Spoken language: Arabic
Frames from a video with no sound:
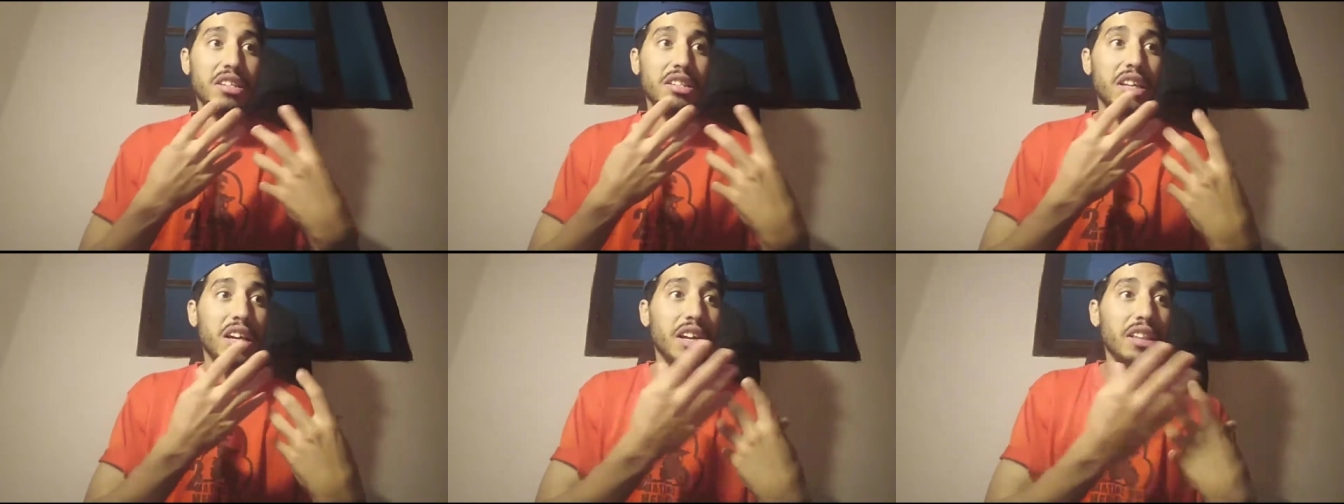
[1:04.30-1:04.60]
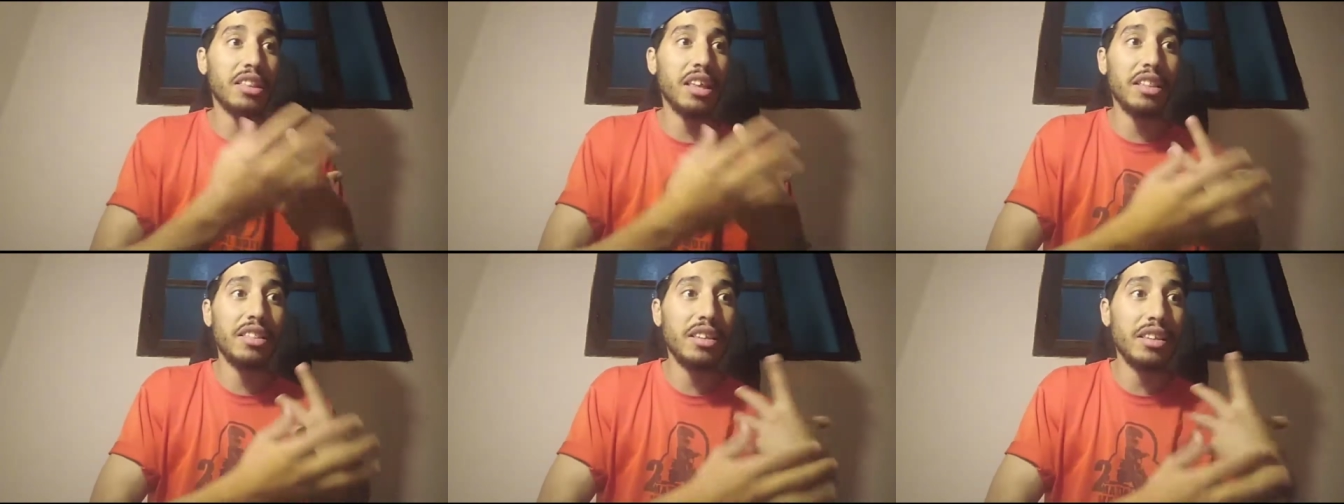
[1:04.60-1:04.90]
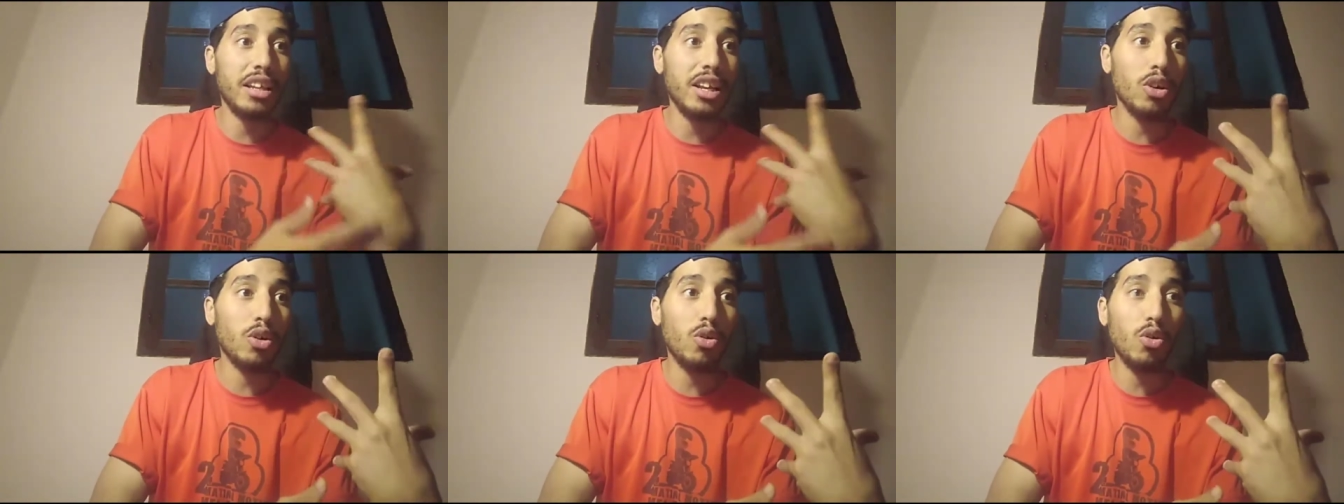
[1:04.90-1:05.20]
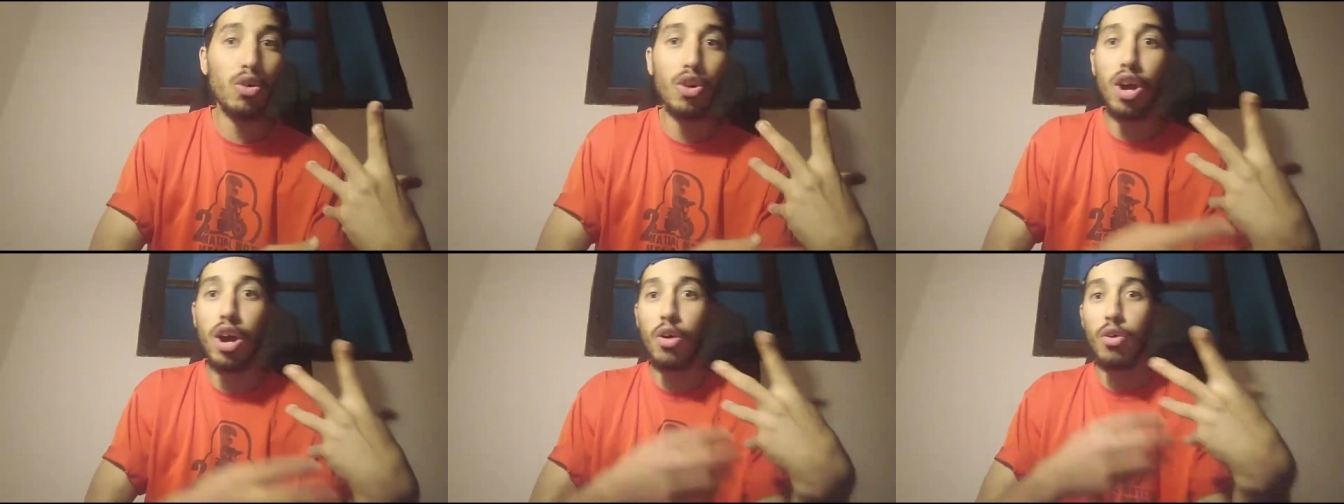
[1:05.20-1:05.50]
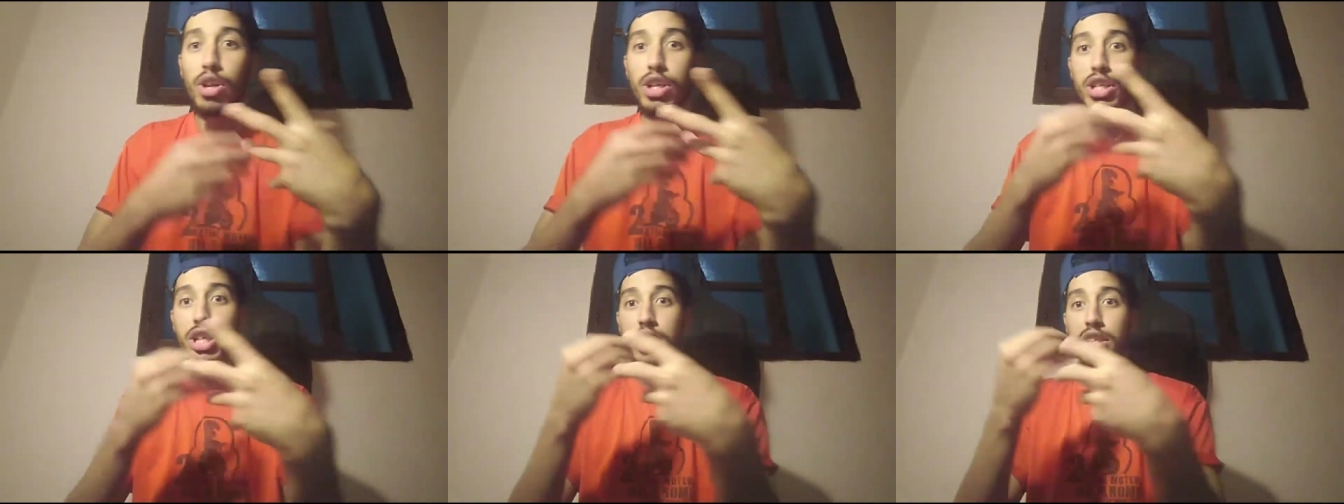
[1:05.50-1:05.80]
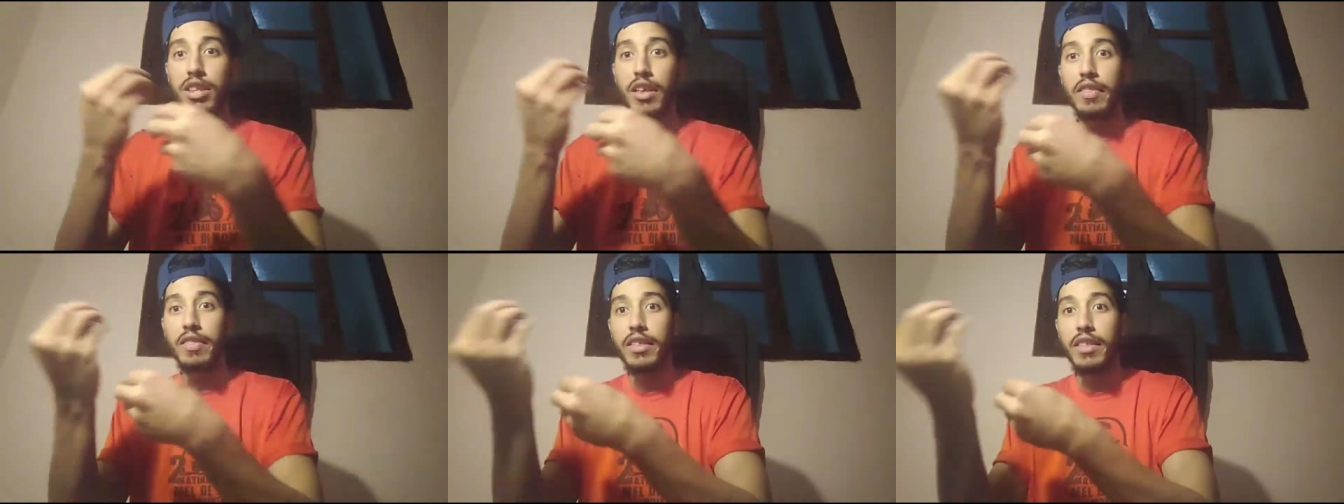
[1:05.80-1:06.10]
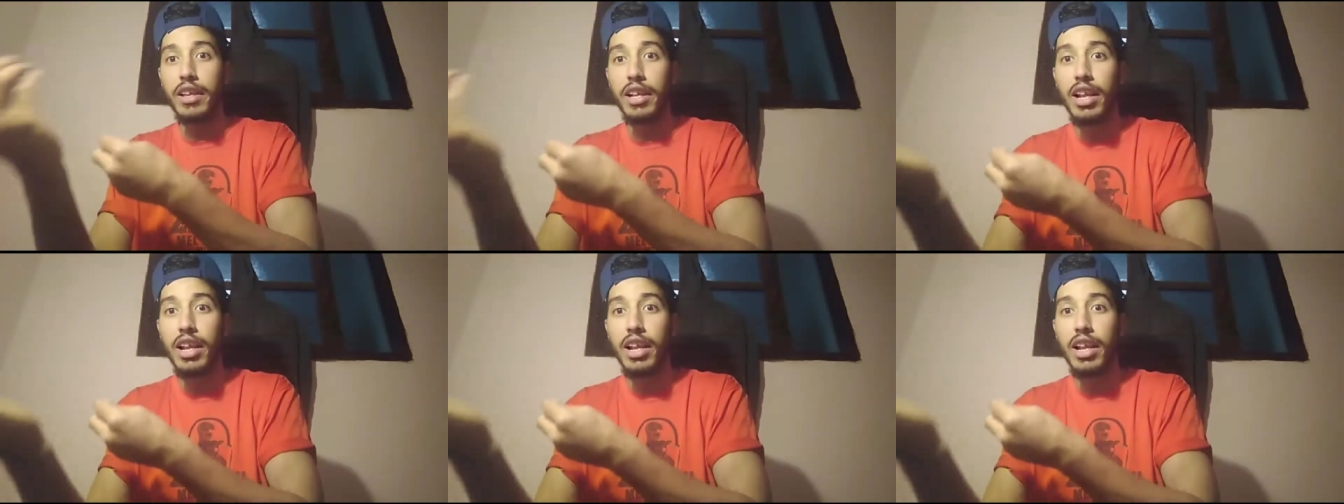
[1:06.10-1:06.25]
انت كتحدث على كره وعلاش كتحدث